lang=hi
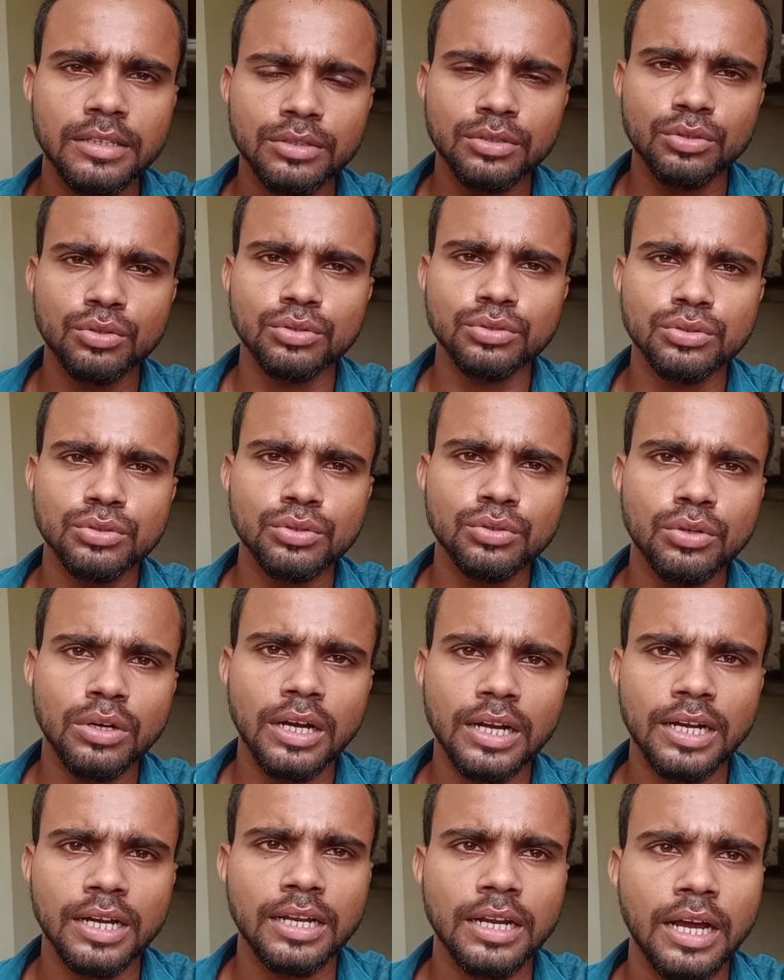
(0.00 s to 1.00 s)
दोस्तों
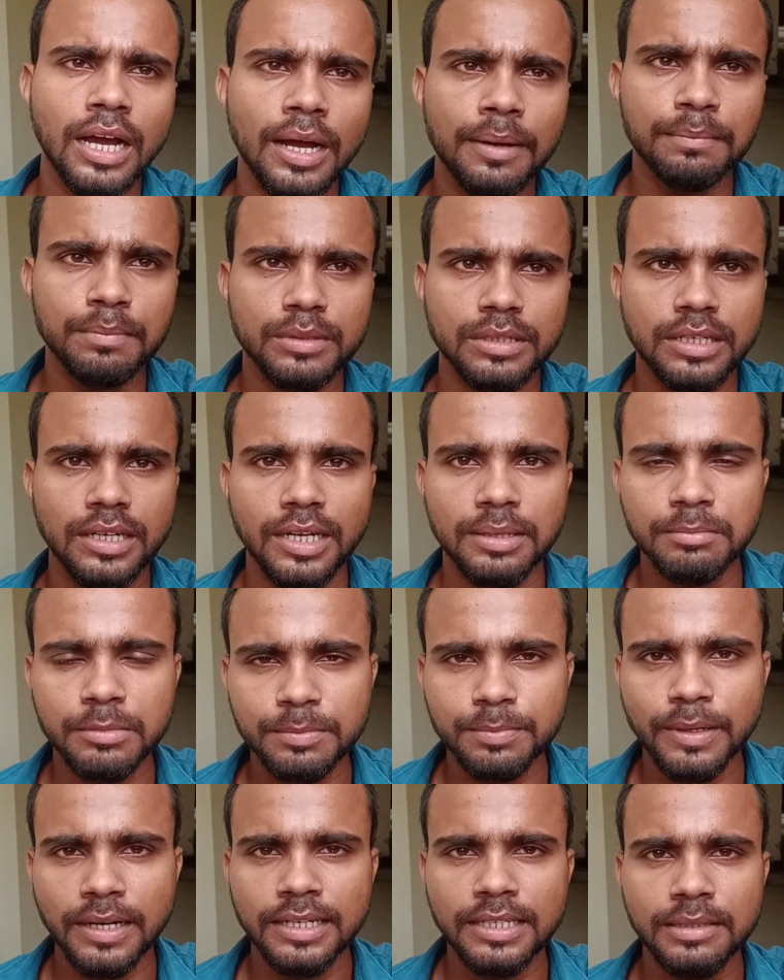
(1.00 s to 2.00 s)
अगर आप
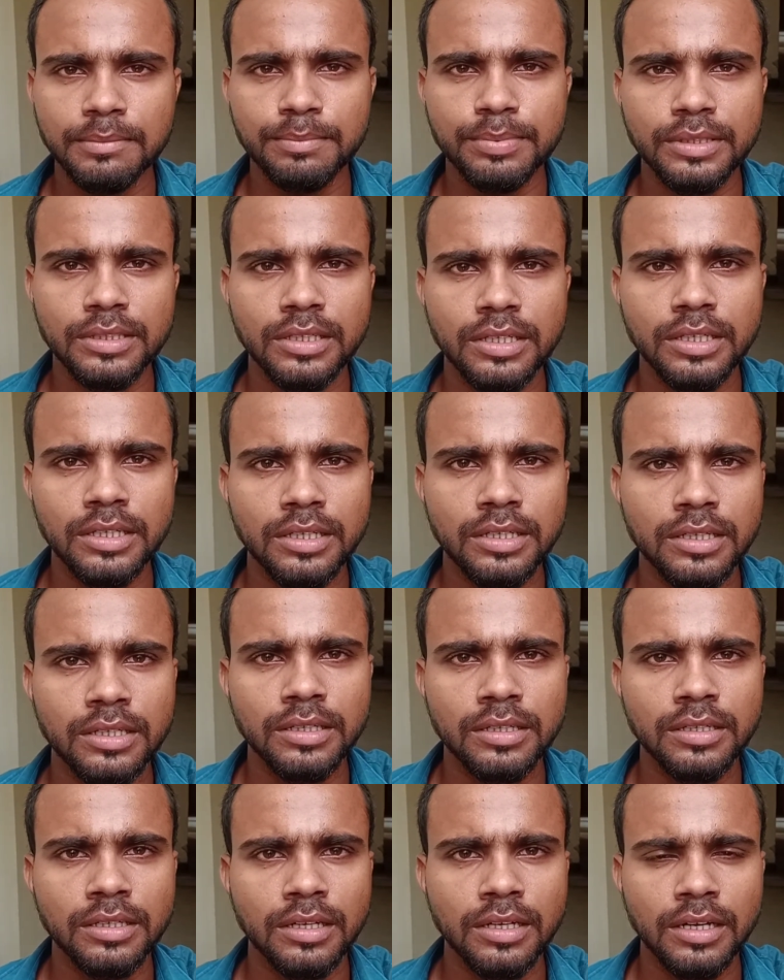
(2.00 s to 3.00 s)
गर्म पानी पिएं
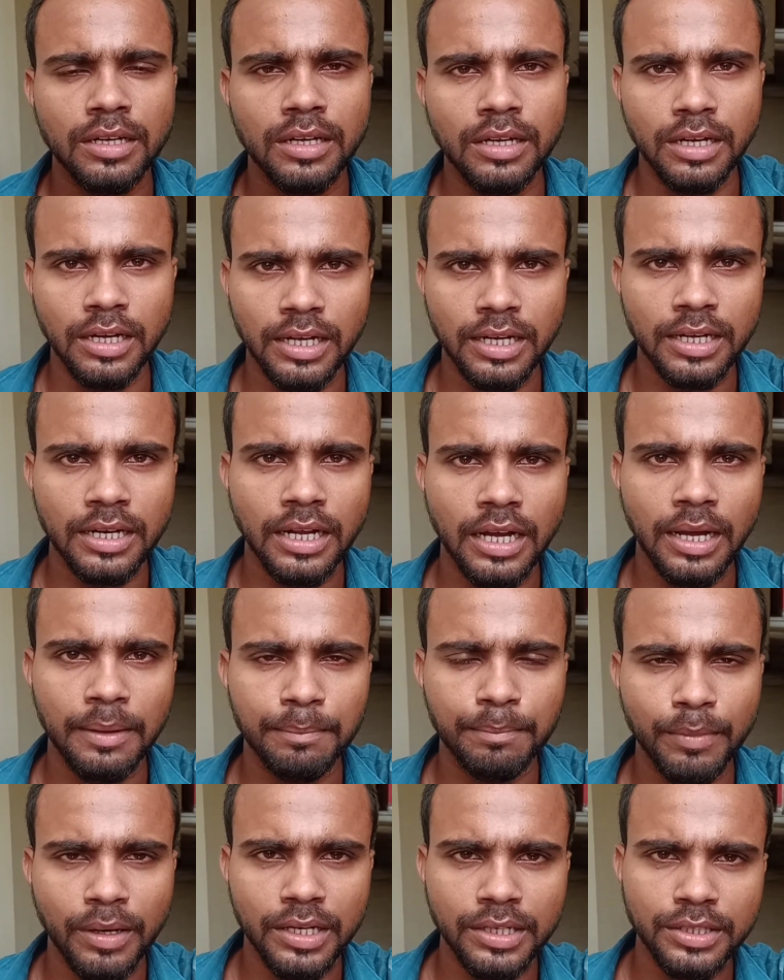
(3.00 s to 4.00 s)
अगर
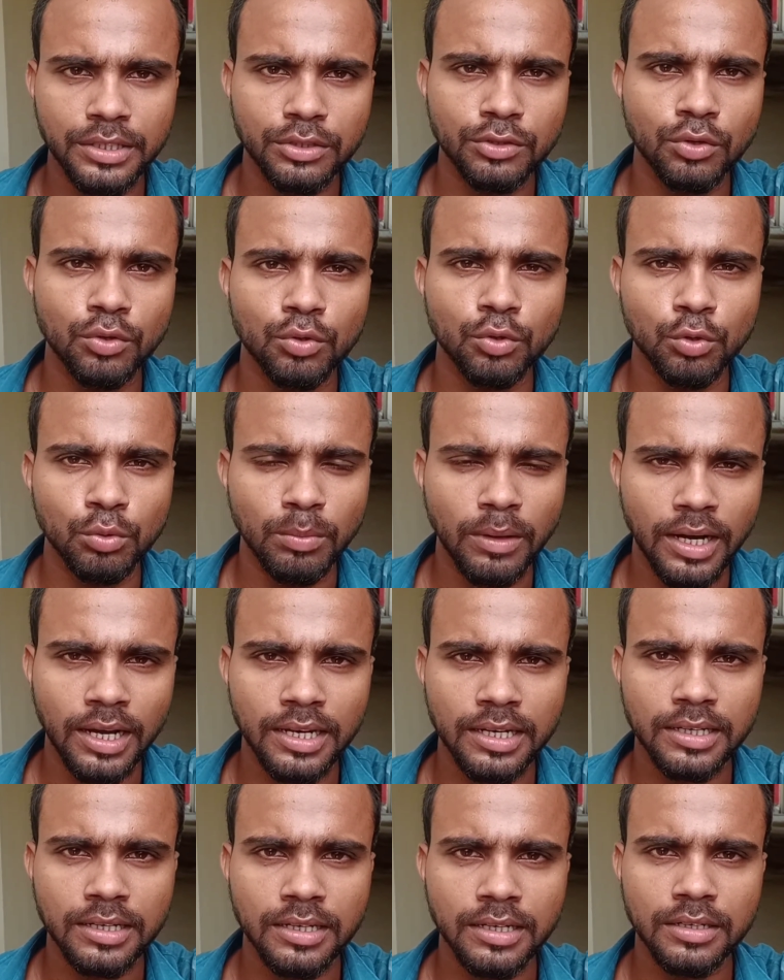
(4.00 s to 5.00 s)
आप पानी को
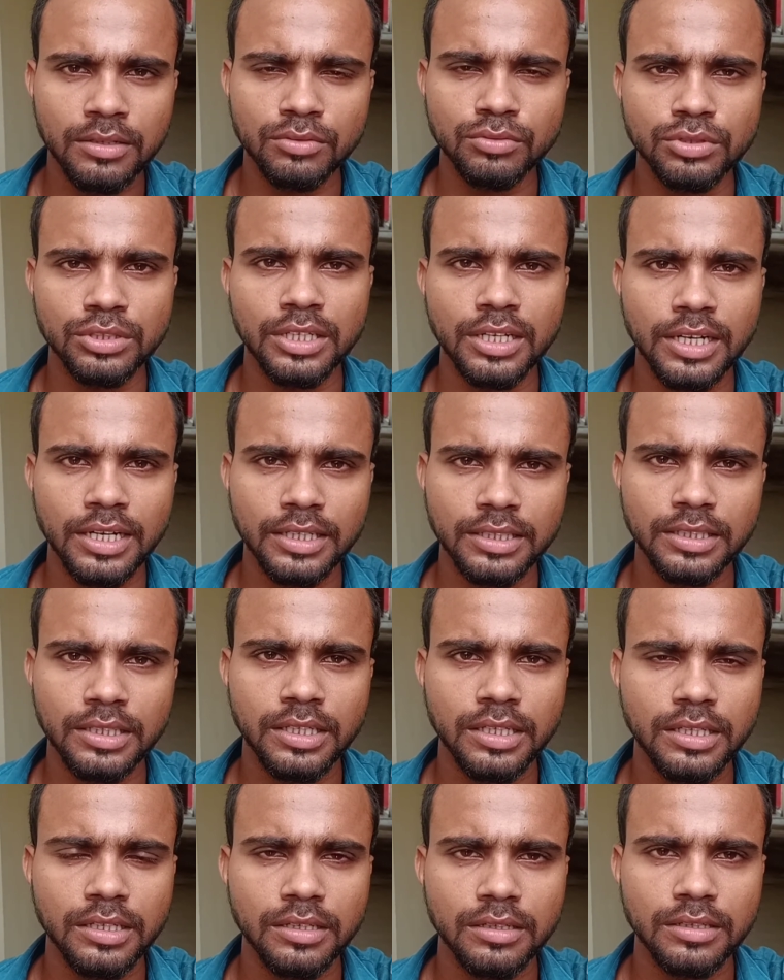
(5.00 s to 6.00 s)
उबाल कर उसे रख
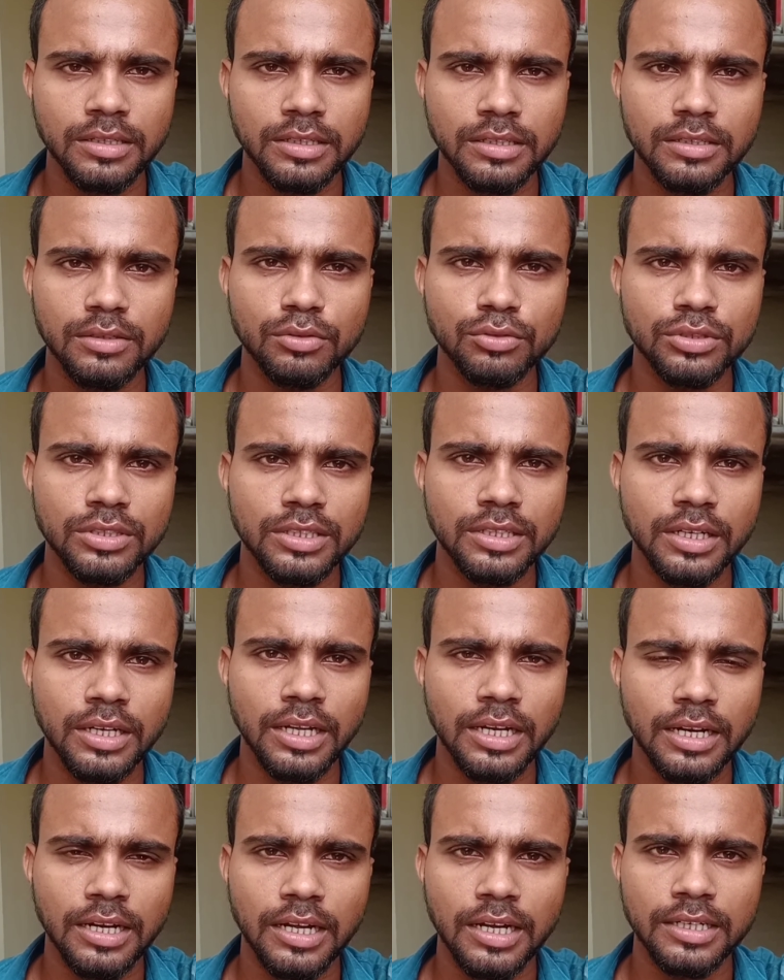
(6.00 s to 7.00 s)
दें उसे
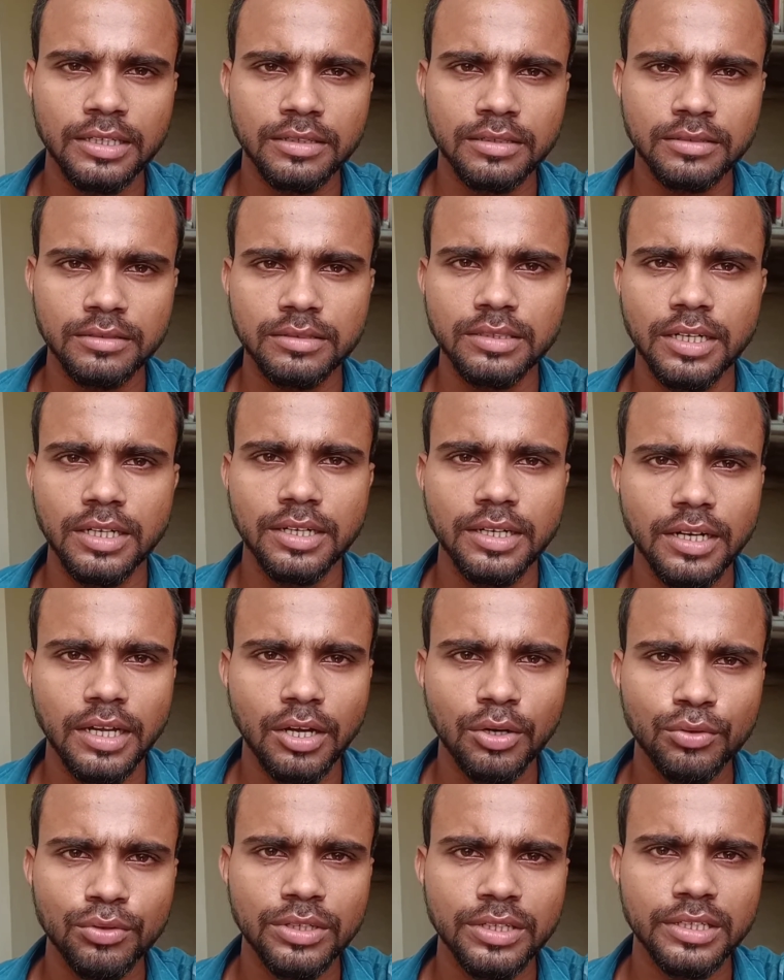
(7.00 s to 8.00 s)
हल्का ठंडा
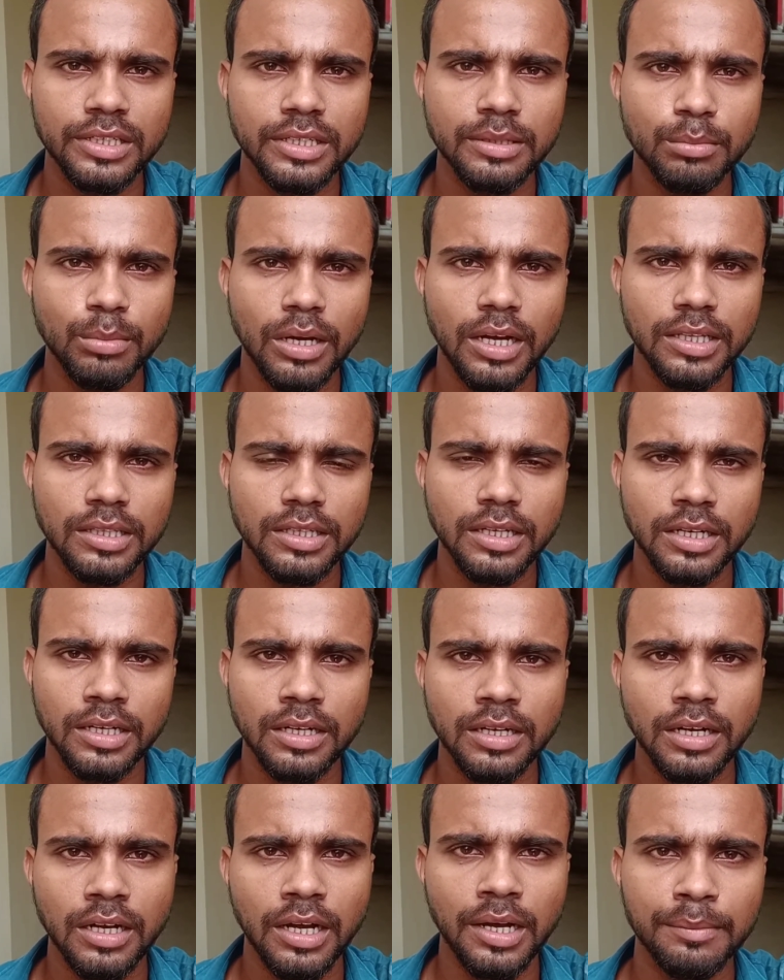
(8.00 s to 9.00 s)
होने के बाद
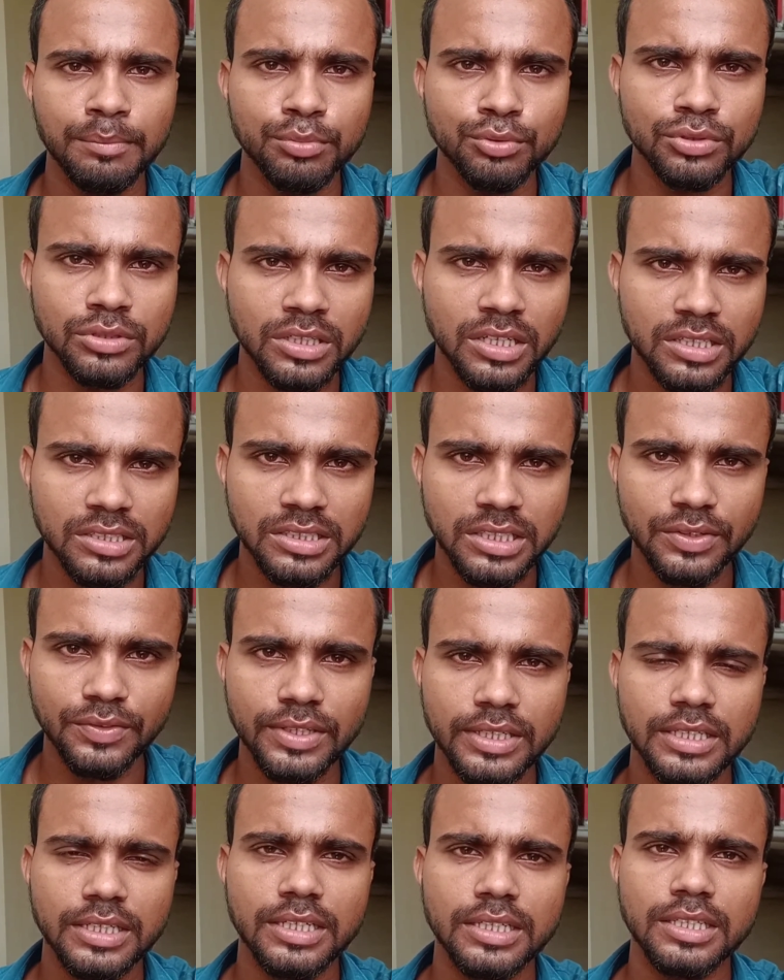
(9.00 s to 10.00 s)
अगर आप उसका
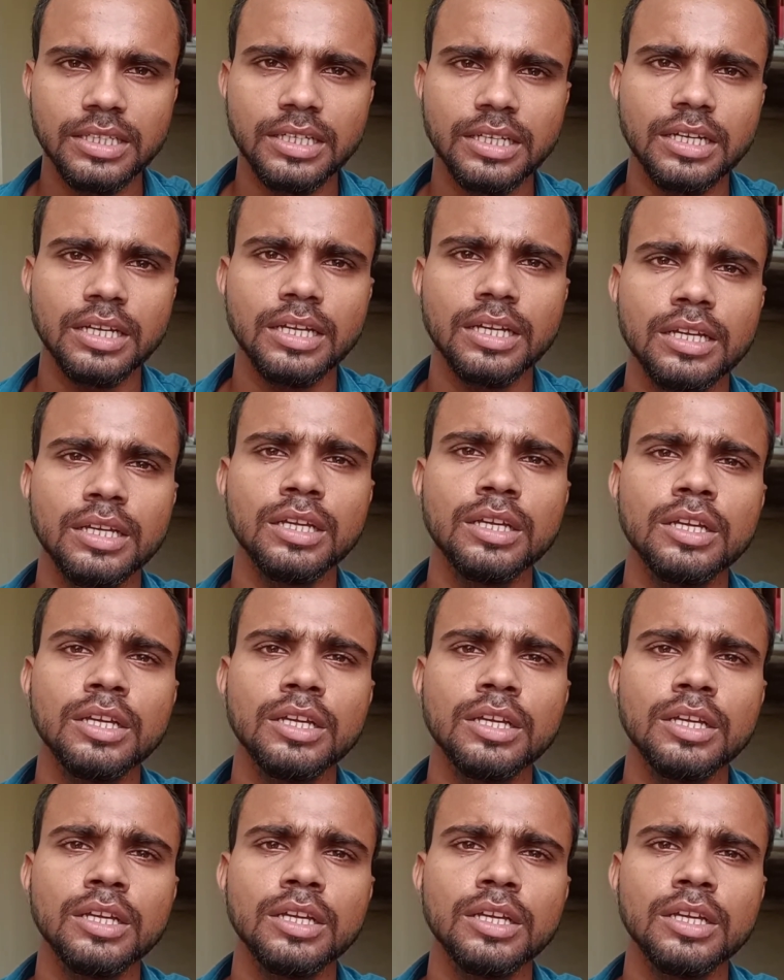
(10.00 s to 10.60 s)
सेवन करते हैं